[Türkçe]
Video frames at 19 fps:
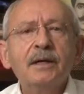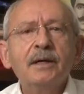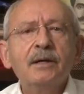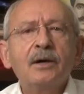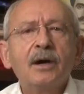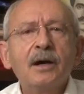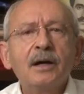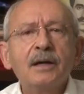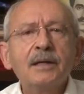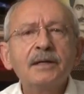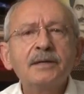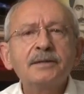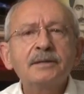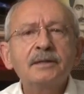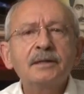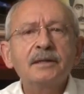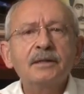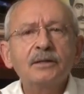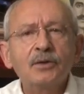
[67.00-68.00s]
ve
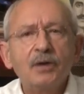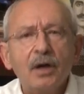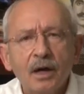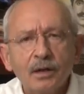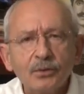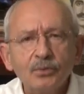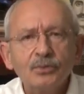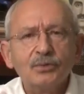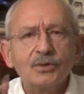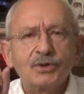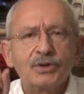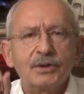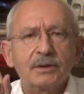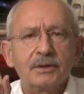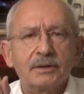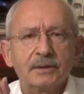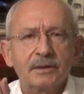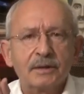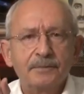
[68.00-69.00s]
ailesinin kanun
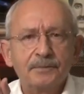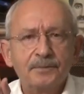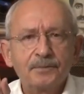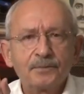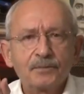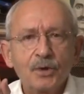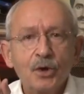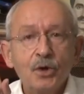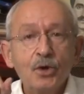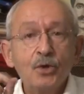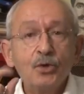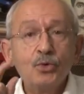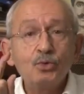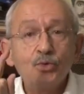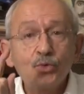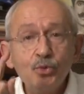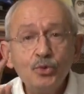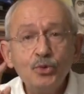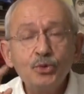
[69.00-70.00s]
dışılığına,
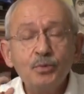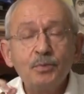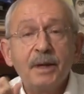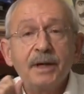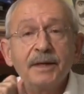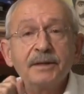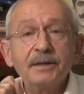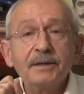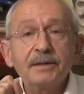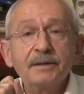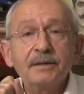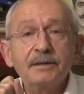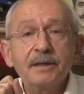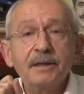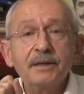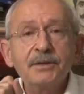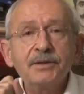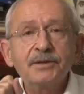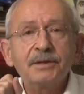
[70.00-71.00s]
suç
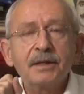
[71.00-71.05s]
mahiyetindeki